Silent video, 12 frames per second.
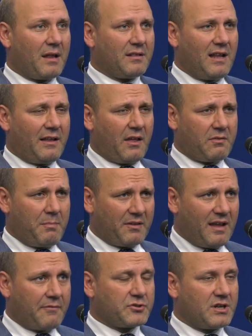dla nas ma
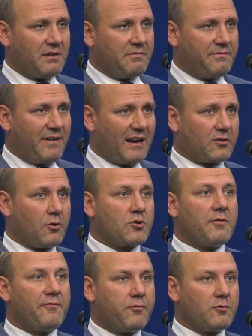zawsze wartość
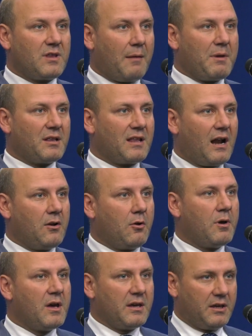
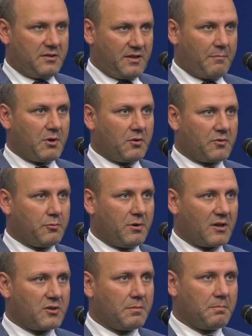fundamentalną i chcemy go słuchać.